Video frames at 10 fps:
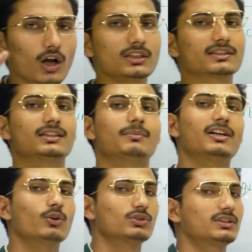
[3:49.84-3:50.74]
हॉल जितने
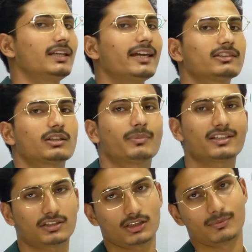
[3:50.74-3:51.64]
बड़े होते थे एक कमरे
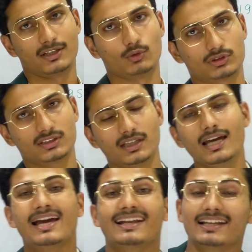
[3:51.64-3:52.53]
जितने बड़े होते थे
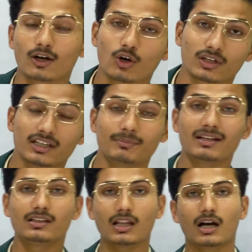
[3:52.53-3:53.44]
ले और इनमें
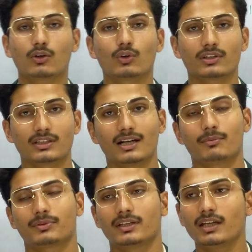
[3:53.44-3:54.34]
लाखों के
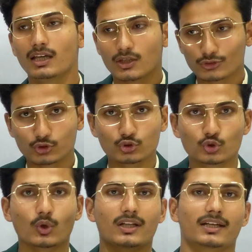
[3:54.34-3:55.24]
हिसाब से जो
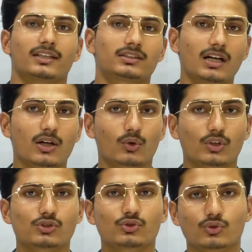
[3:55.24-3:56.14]
जोड़ लगे तारों
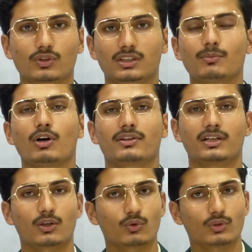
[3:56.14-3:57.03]
के जो जोड़ थे वो
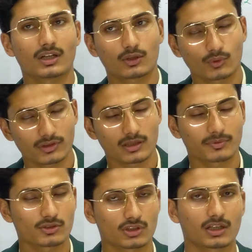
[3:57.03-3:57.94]
हज़ारों लाखों के हिसाब
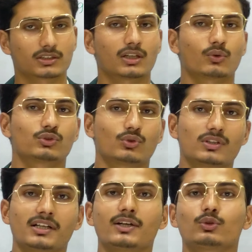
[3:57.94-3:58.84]
से तारों के जोड़
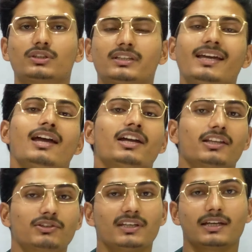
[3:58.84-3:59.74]
लगे होते थे
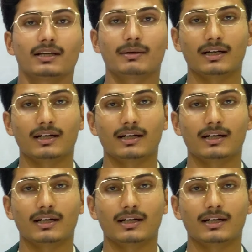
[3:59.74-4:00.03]
इसलिए